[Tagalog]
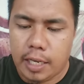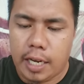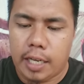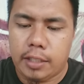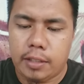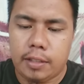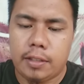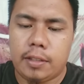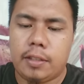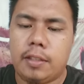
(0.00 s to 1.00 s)
Yan.
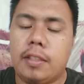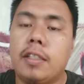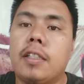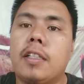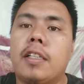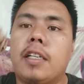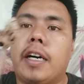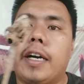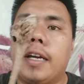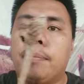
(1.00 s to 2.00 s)

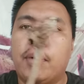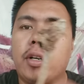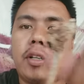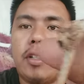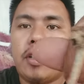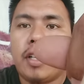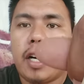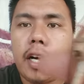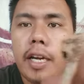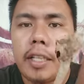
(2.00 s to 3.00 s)
Ayan po.
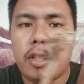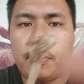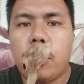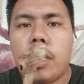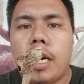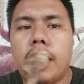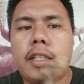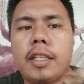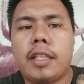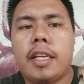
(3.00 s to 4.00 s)
Ito po ang
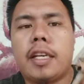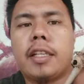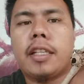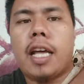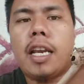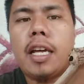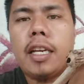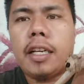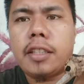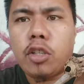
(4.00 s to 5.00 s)
ating rare na tala.
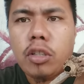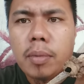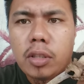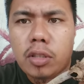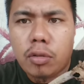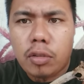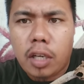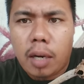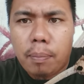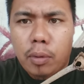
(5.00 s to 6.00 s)
Nakita nyo naman to sa
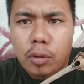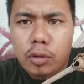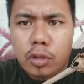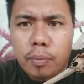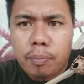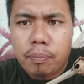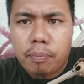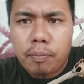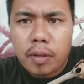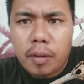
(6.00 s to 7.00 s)
unang upload ko.
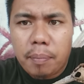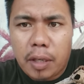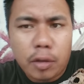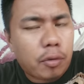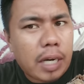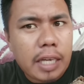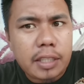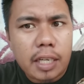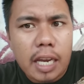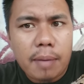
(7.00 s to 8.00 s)
Pero wala
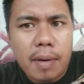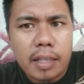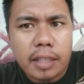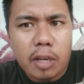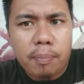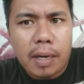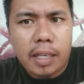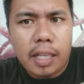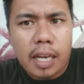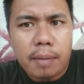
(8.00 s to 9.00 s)
siyang laban. Ngayon pa
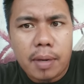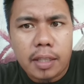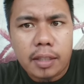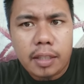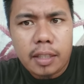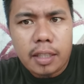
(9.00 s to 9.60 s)
lang ilalaban.